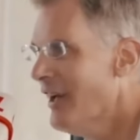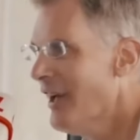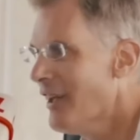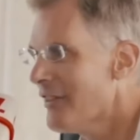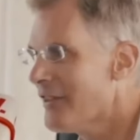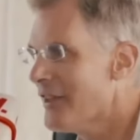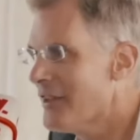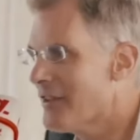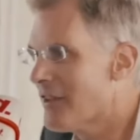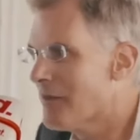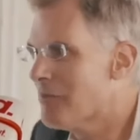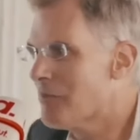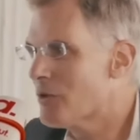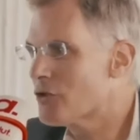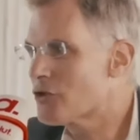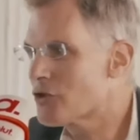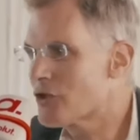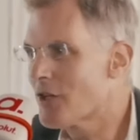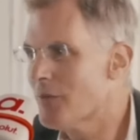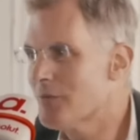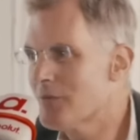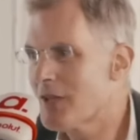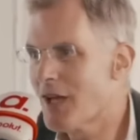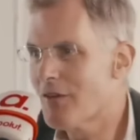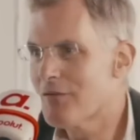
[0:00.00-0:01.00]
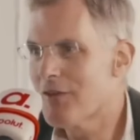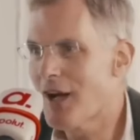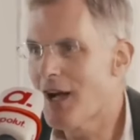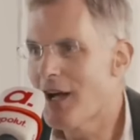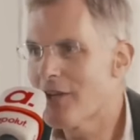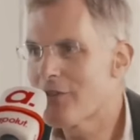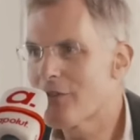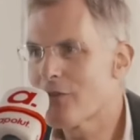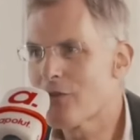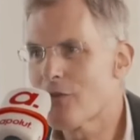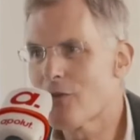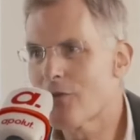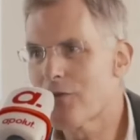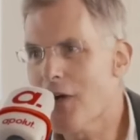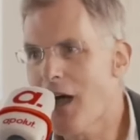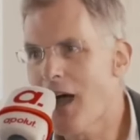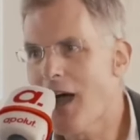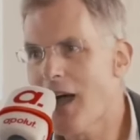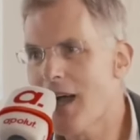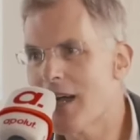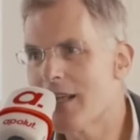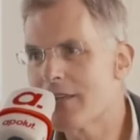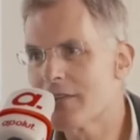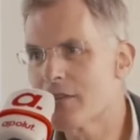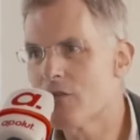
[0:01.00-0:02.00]
sich in bestimmter Weise zu
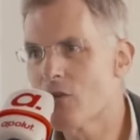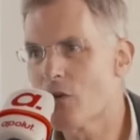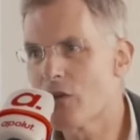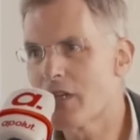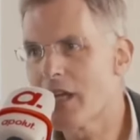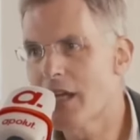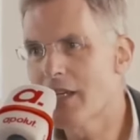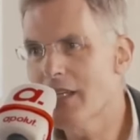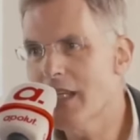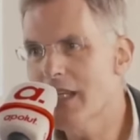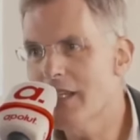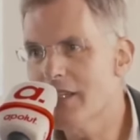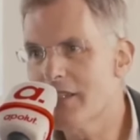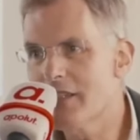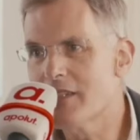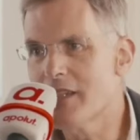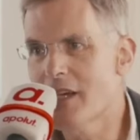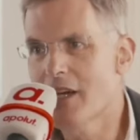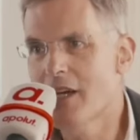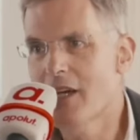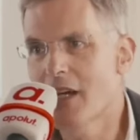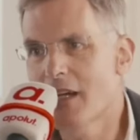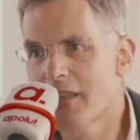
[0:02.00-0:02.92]
verhalten oder nicht.